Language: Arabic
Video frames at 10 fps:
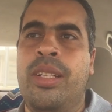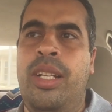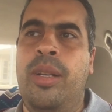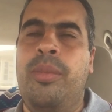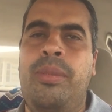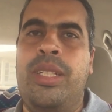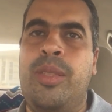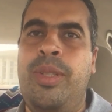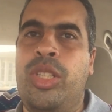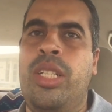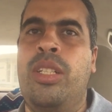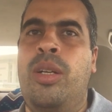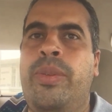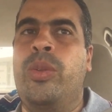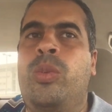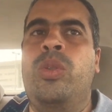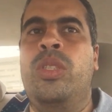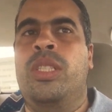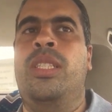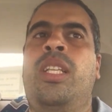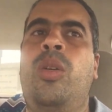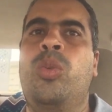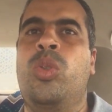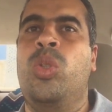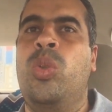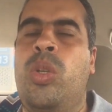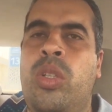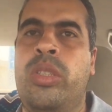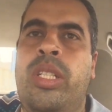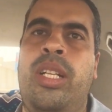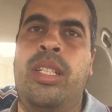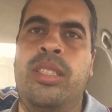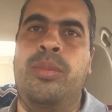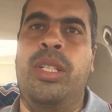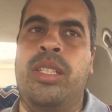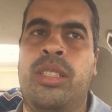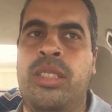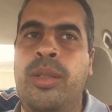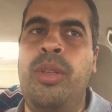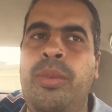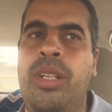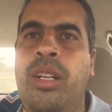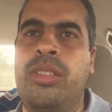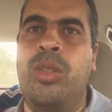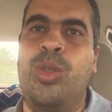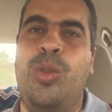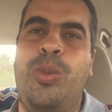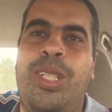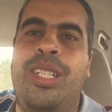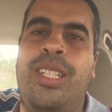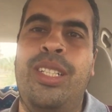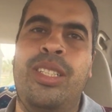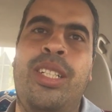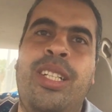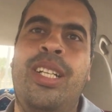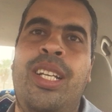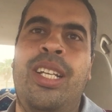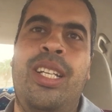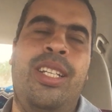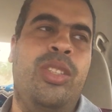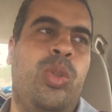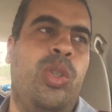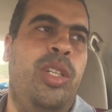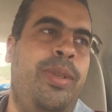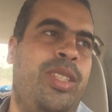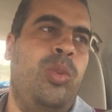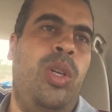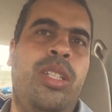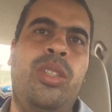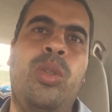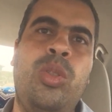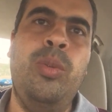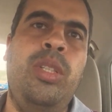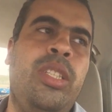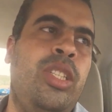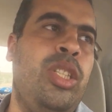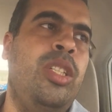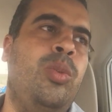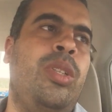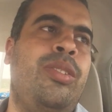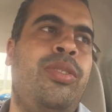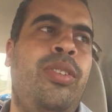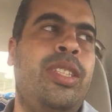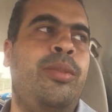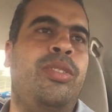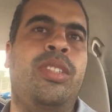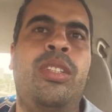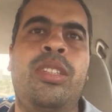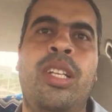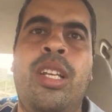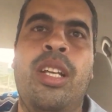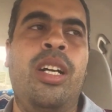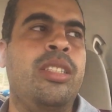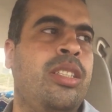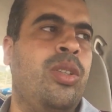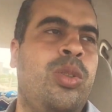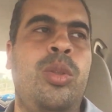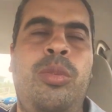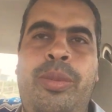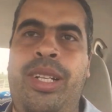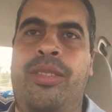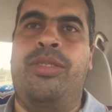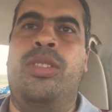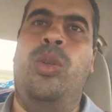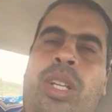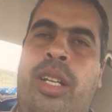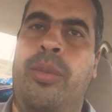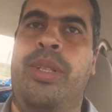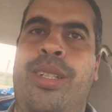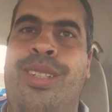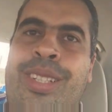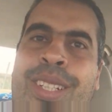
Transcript: ان احنا ما نسمعش اي خبر ونصدقه وننشره خلاص لا لازم نتاكد الكتاب ده من اكتر الكتب اللي, اللي ترجمت واكتر الكتب اللي انتشرت وكانت في فتره من فترات اكثر كتب مبيعا في الدول العربيه